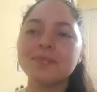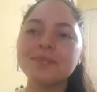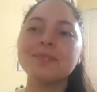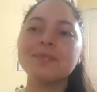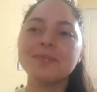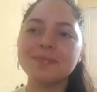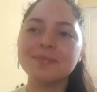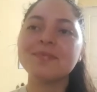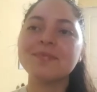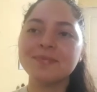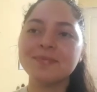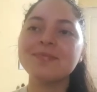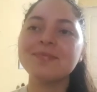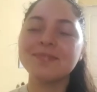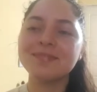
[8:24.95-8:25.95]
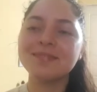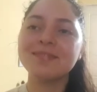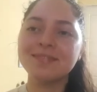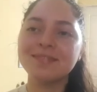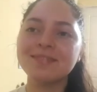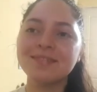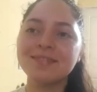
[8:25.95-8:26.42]
Se las recomiendo,
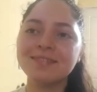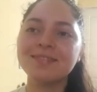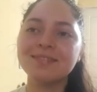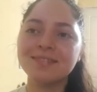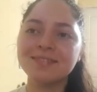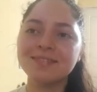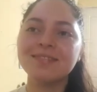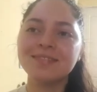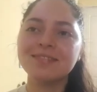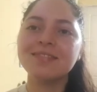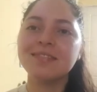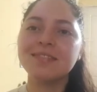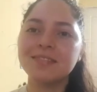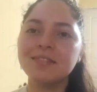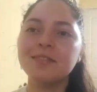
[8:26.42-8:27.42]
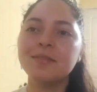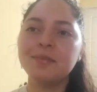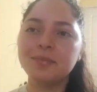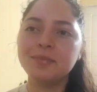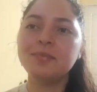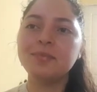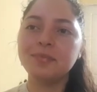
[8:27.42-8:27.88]
qué sé yo, ¿no? Eh, algo,
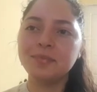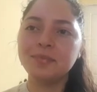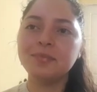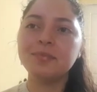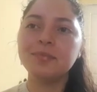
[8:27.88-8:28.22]
algo así.